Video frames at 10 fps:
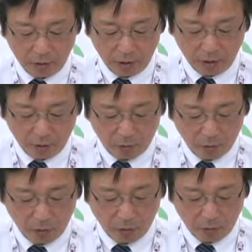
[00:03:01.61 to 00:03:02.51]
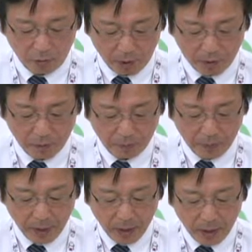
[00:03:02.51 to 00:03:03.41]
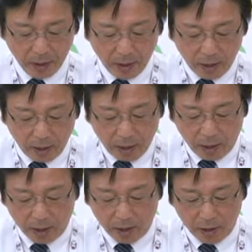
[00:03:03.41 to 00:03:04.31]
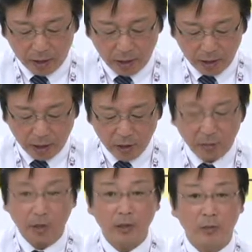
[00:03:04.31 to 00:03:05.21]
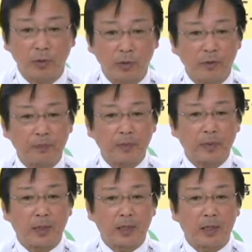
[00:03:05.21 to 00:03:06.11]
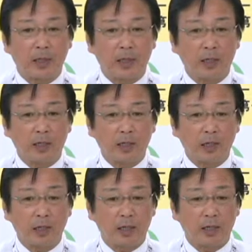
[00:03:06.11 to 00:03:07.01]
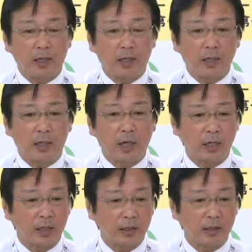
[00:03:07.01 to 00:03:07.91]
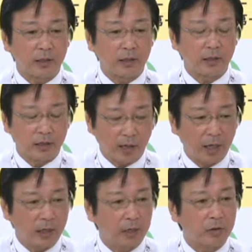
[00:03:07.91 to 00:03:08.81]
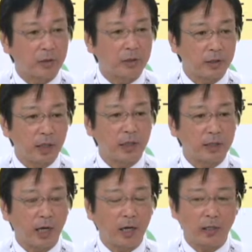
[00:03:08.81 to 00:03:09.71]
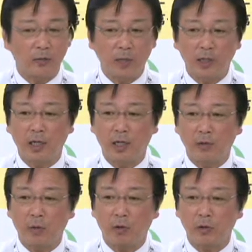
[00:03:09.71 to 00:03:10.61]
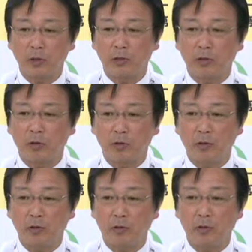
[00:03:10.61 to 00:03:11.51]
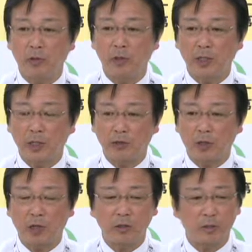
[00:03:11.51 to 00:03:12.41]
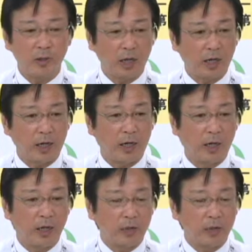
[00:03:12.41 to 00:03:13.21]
いうふうに思っております、えー、いずれにいたしましても、えー、来月来年度ですね3月まで、まあ、こんなようなことをいろいろ皆さんと楽しみながら